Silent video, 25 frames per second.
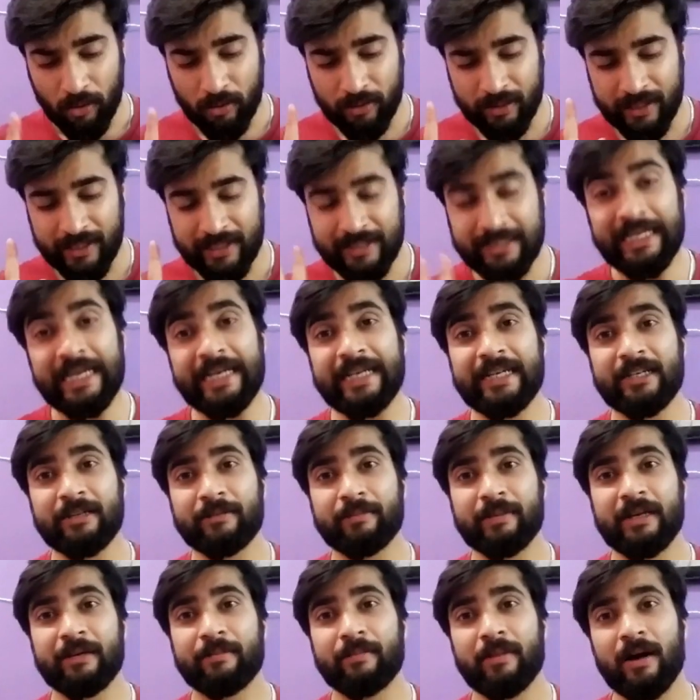बहुत ही सही
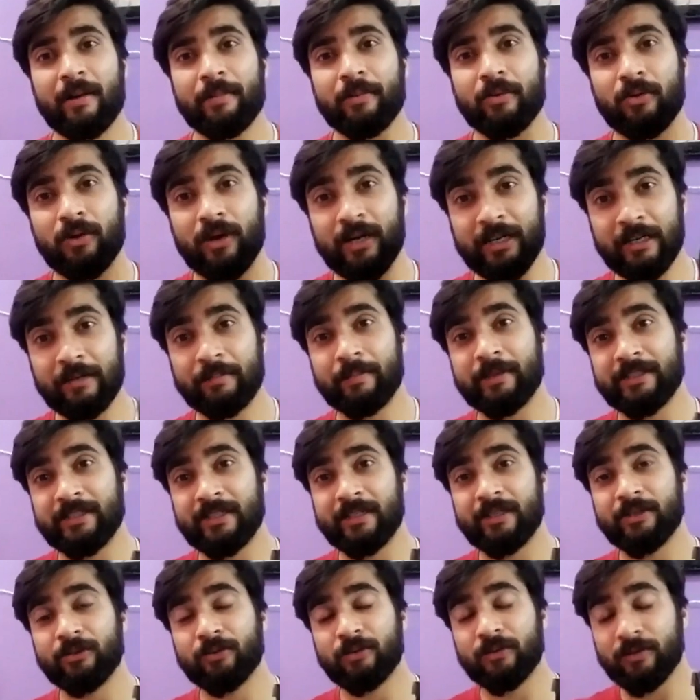ट्रिमर है मैं आपको 100
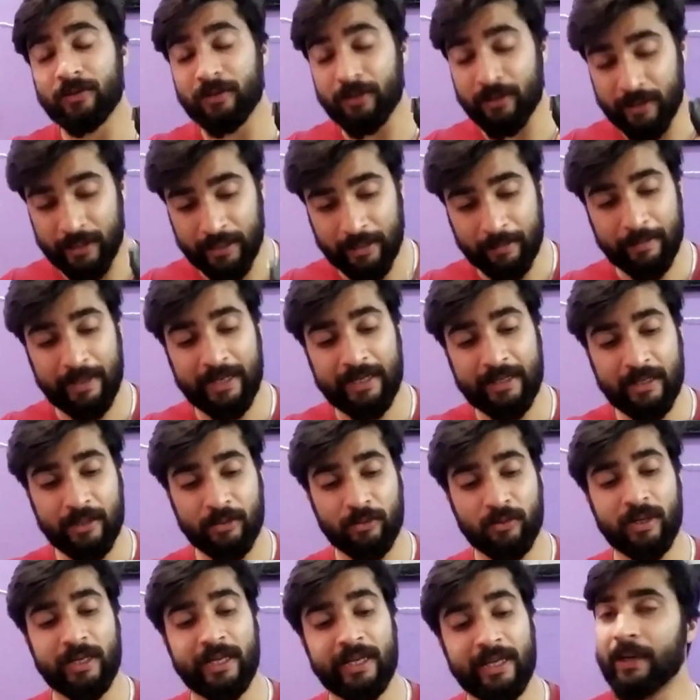परसेंट रिकमेंड
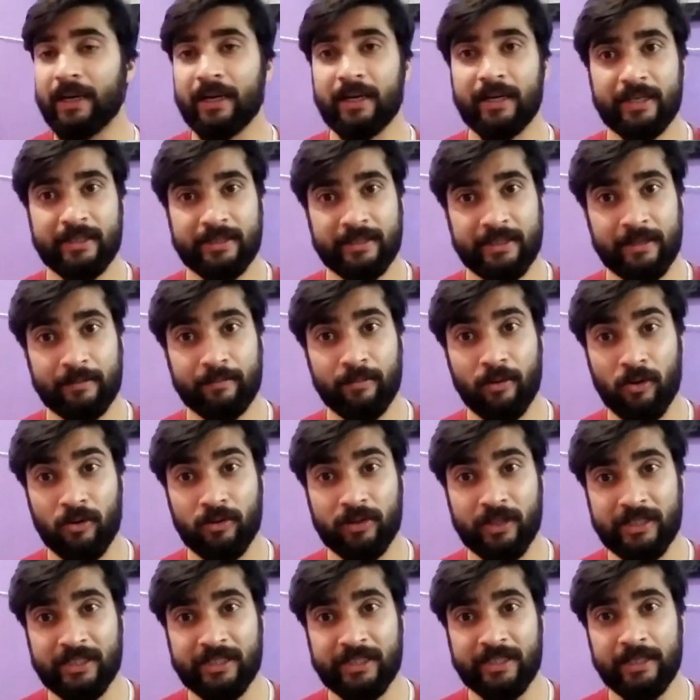करूँगा कि बिल्ड इसकी
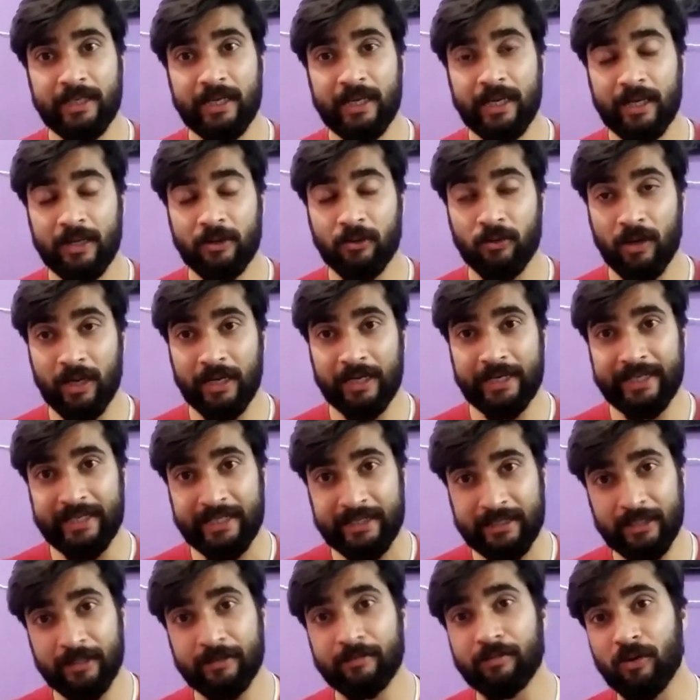बहुत अच्छी है
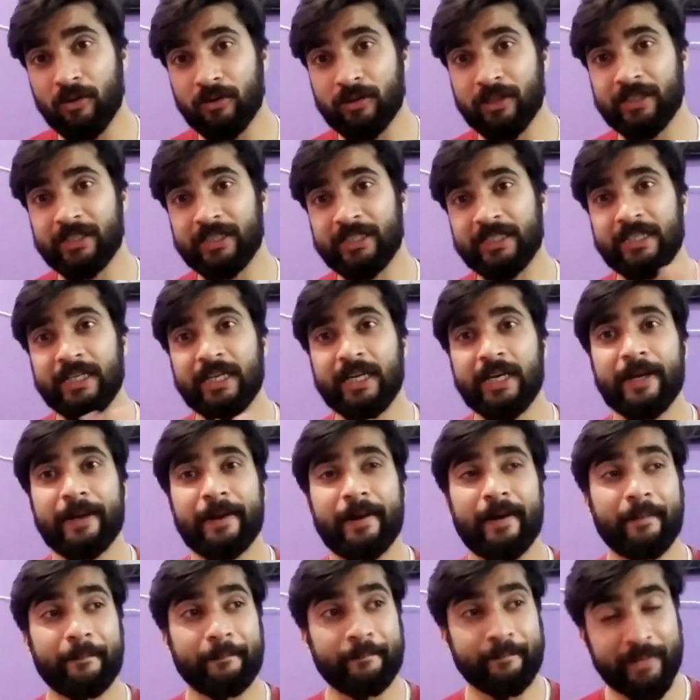क्वालिटी इसकी बहुत अच्छी है
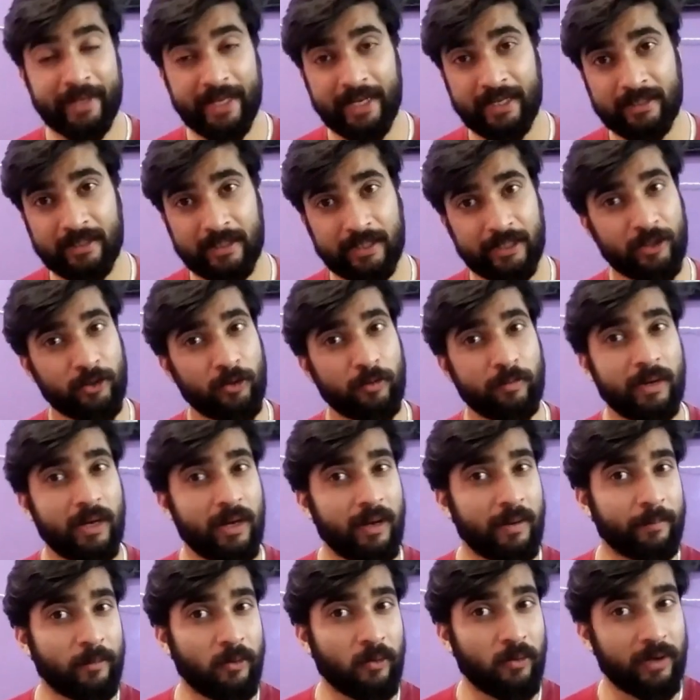आप देख सकते हो मैं
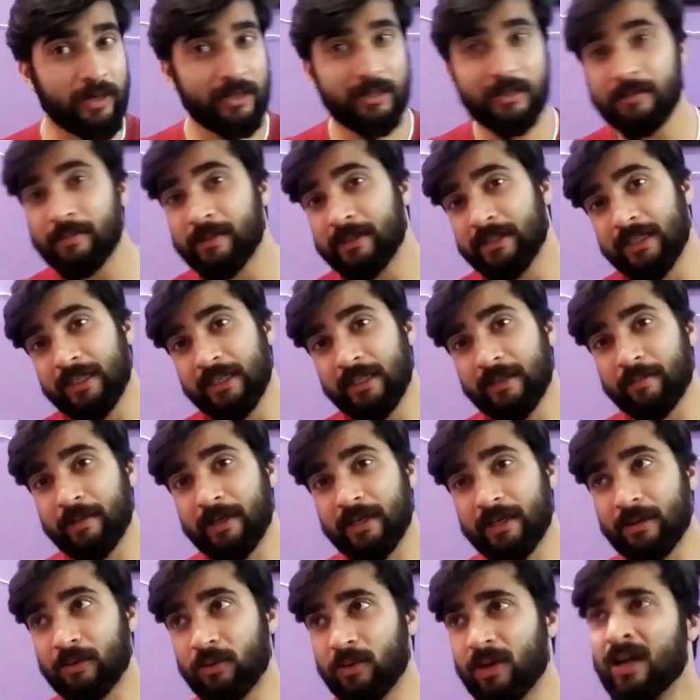आपको 100 परसेंट
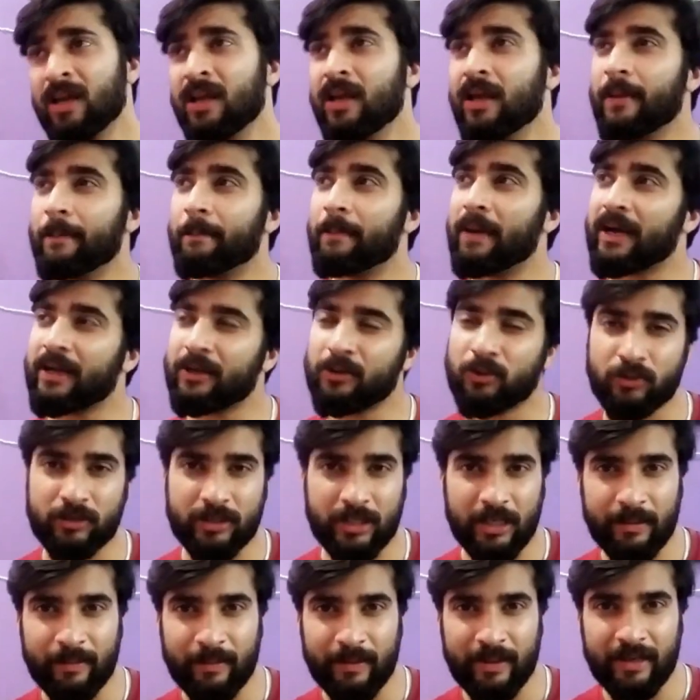रिकमेंड करूँगा बाकी
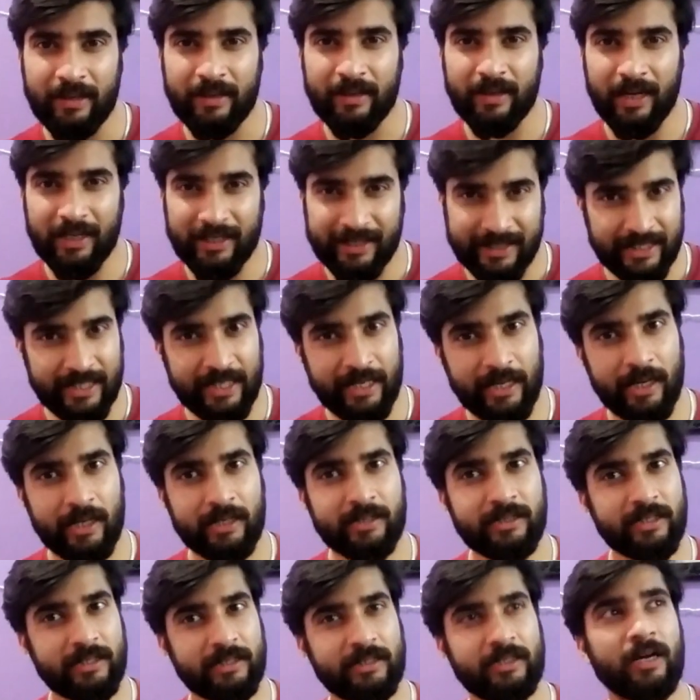दूसरे भी अच्छे
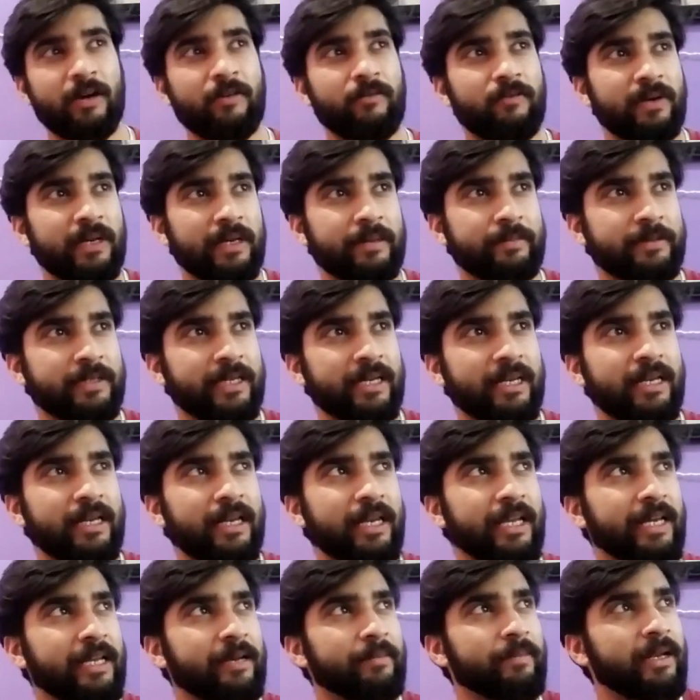हैं सिस्का फिलिप्स के
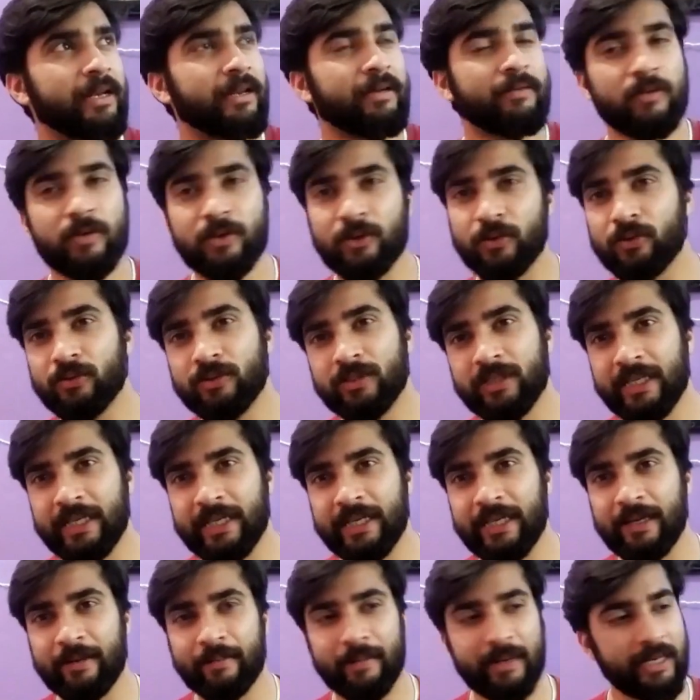लेकिन मैंने वो यूज़
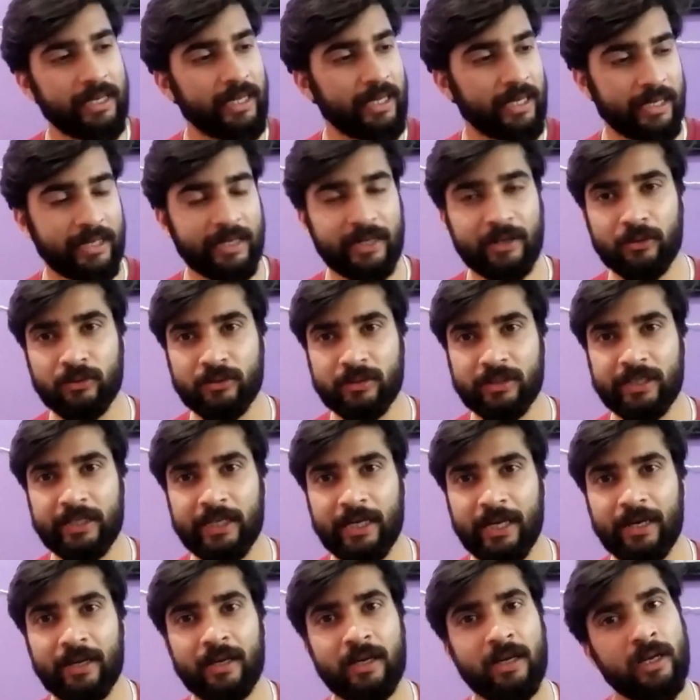नहीं किया मैंने एक ही यूज़
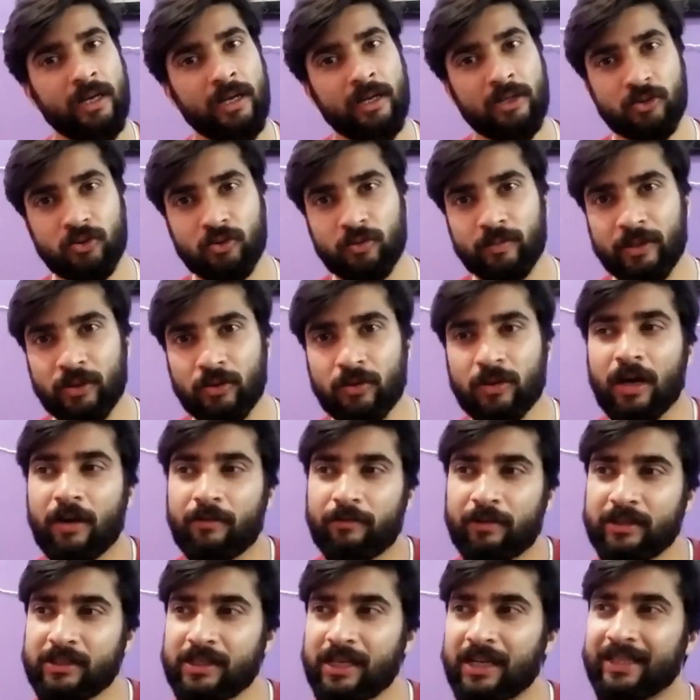किया है जो मेरे को
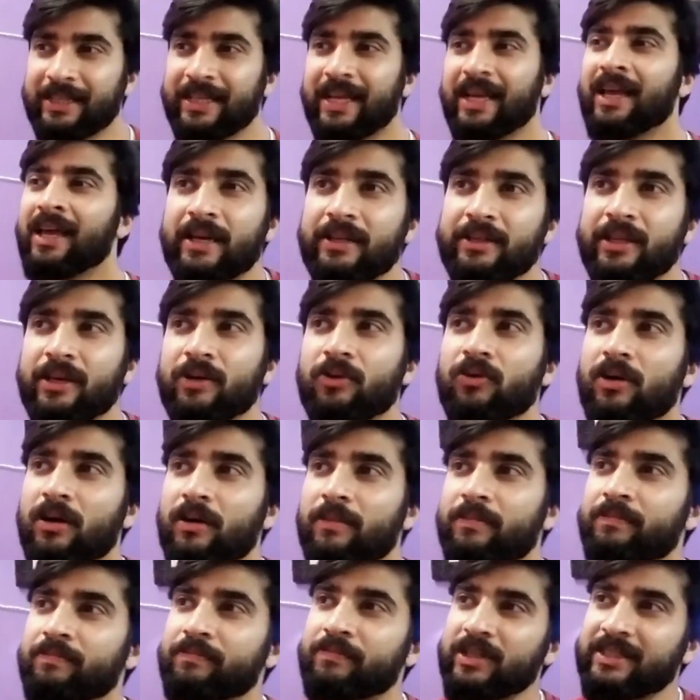काफ़ी अच्छा लगता है यार देखो
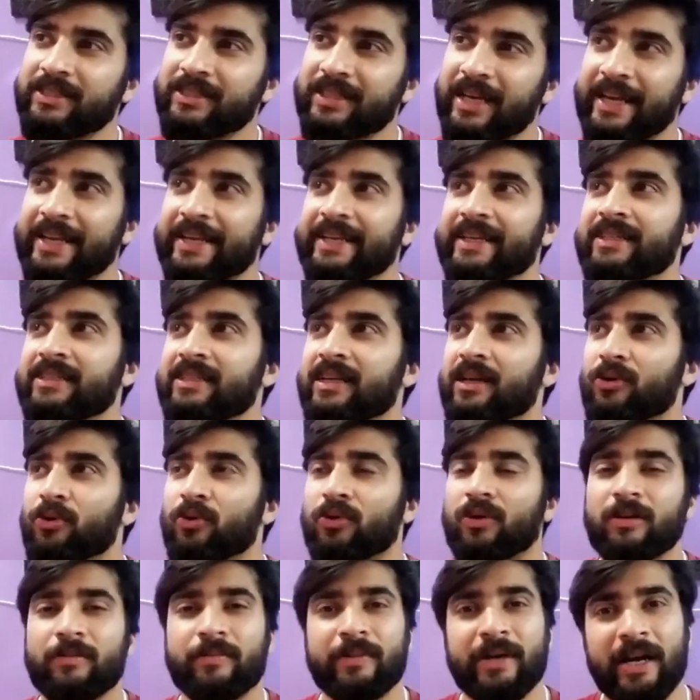आप कोई चाइनीज़ या
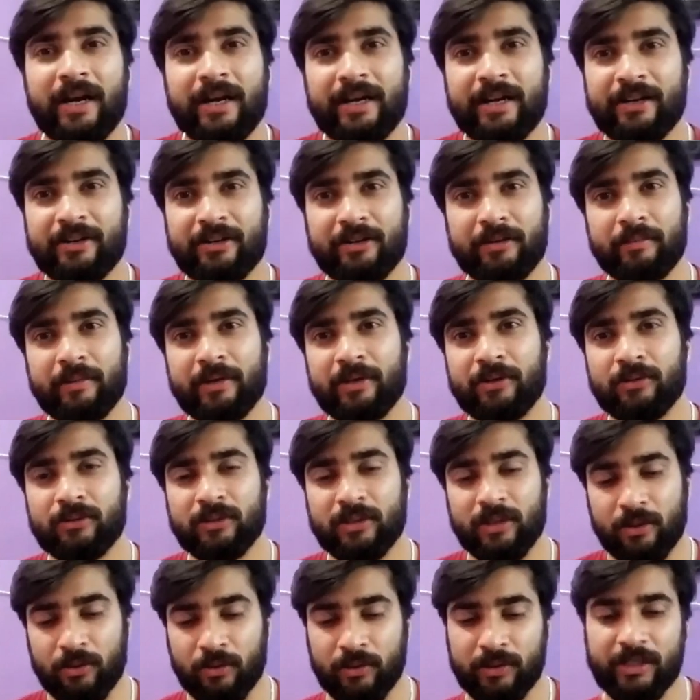लोकल ब्रांड के ट्रिमर
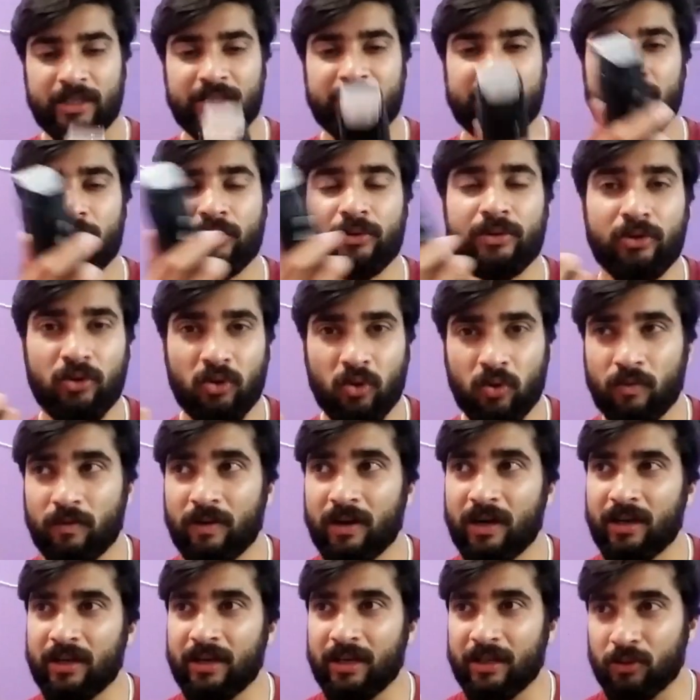यूज़ करोगे जैसे कोई
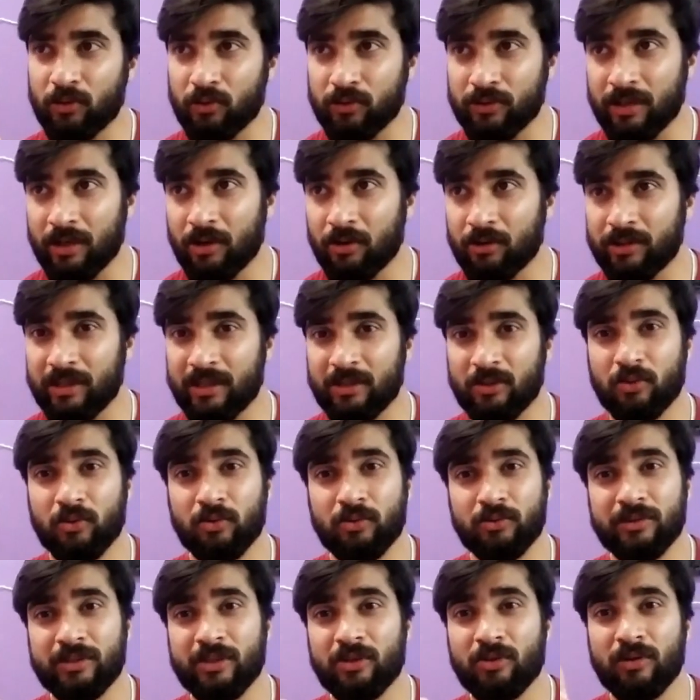नोवा या दूसरा होता है तो
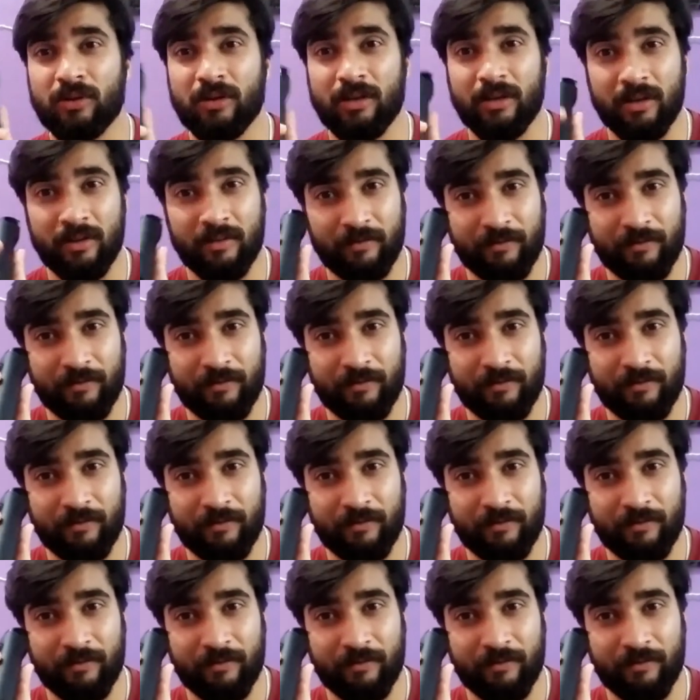उससे तो